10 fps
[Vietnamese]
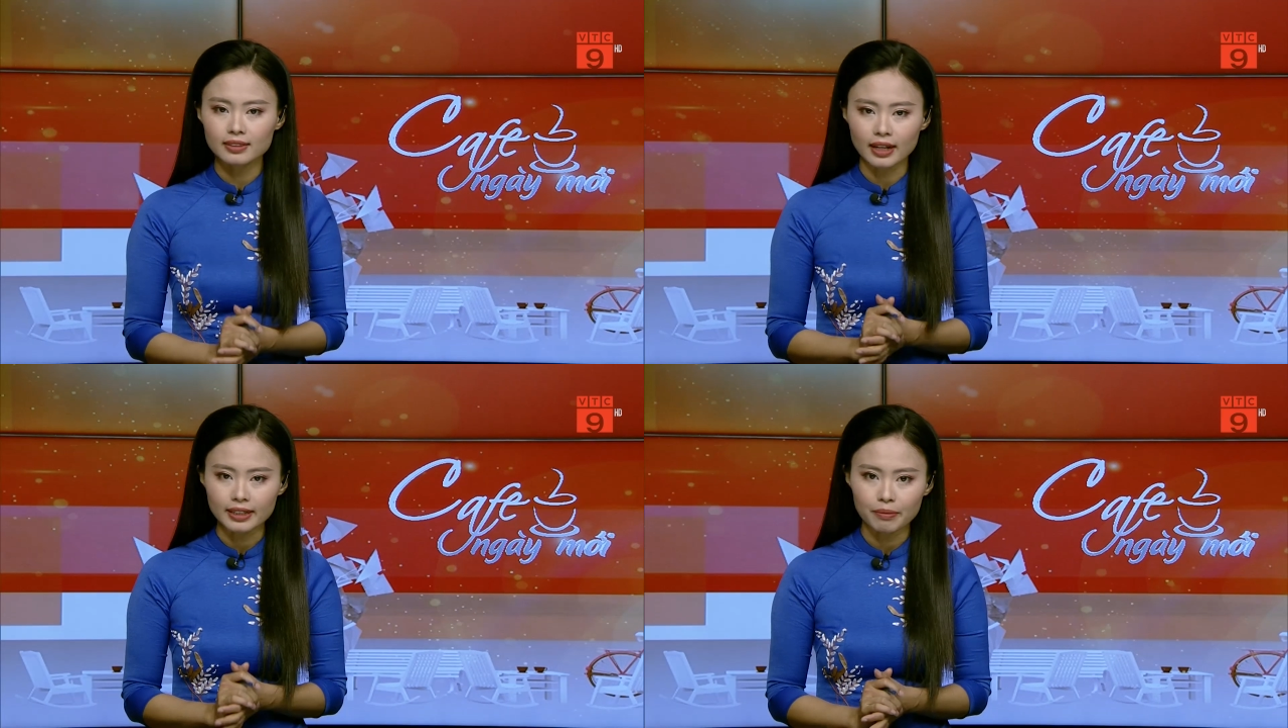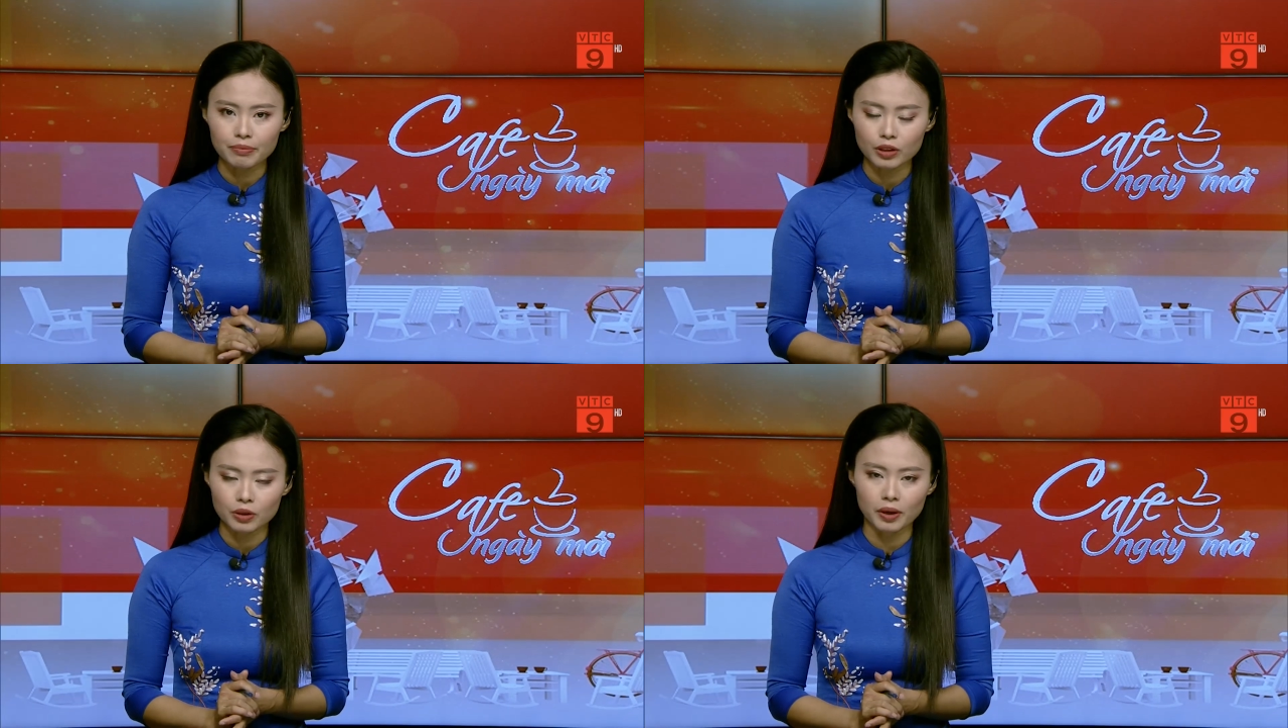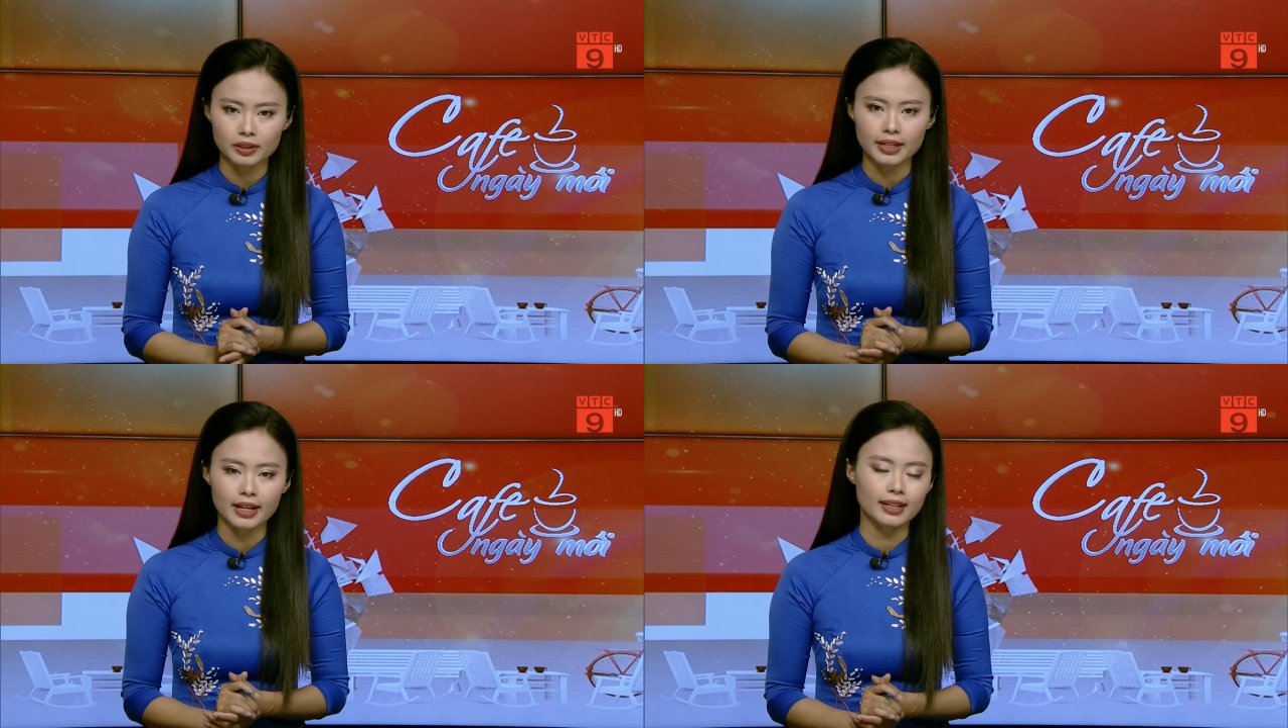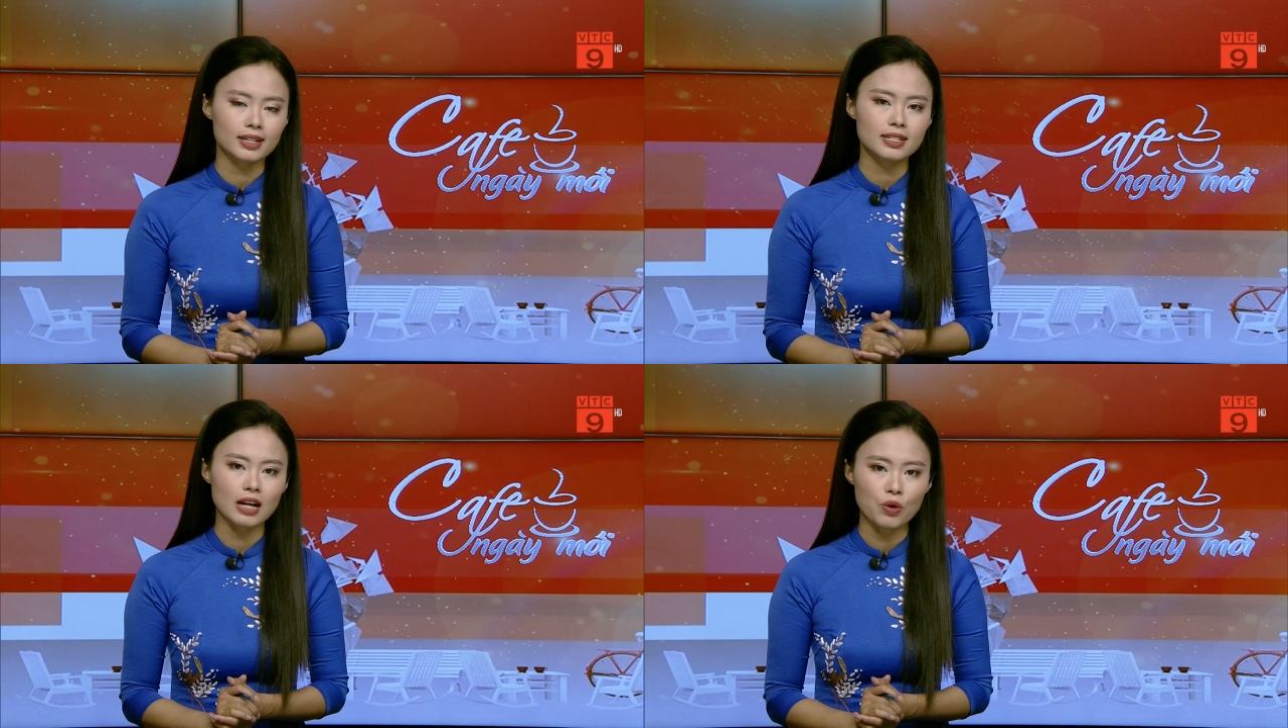tháng 5 cho tới khoảng thời gian tháng
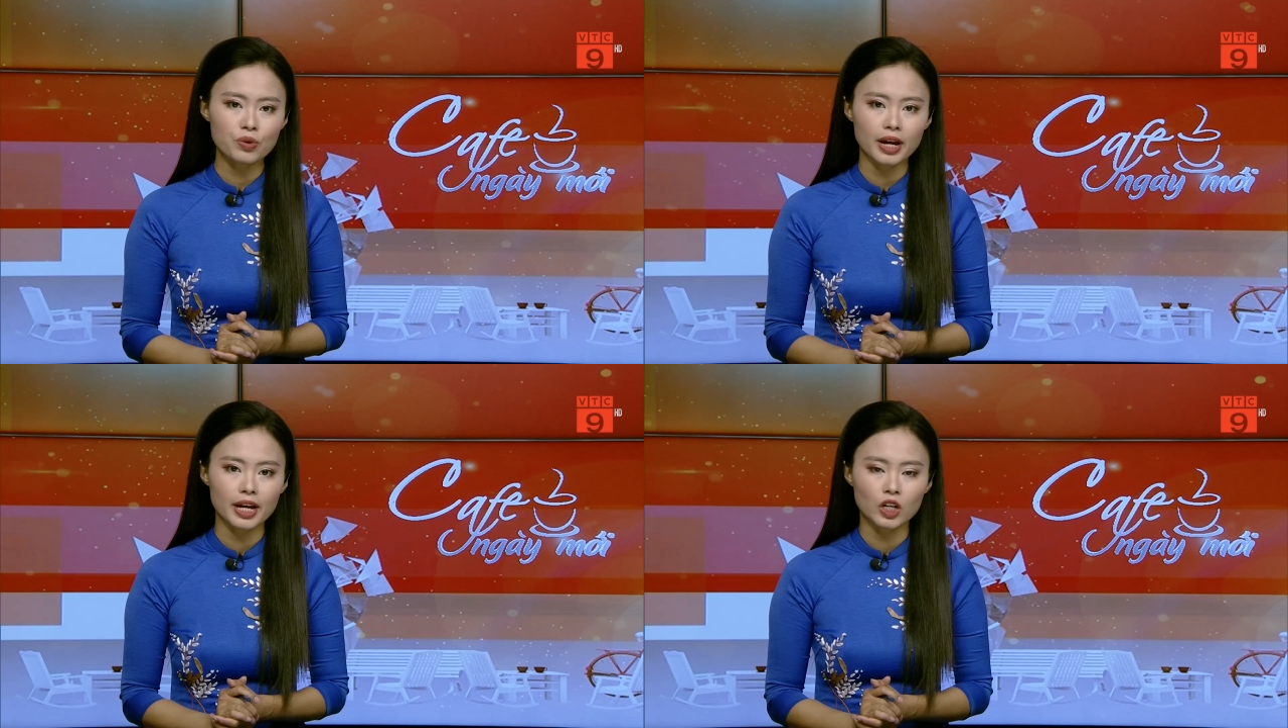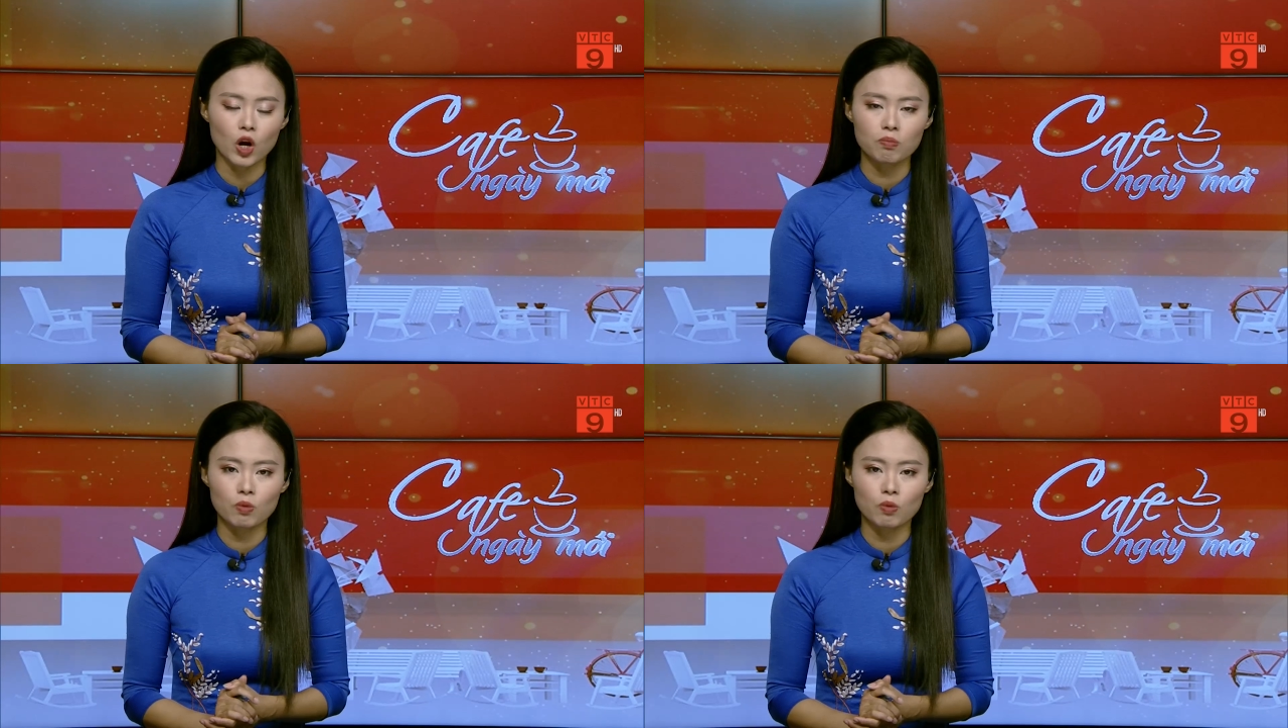6 này còn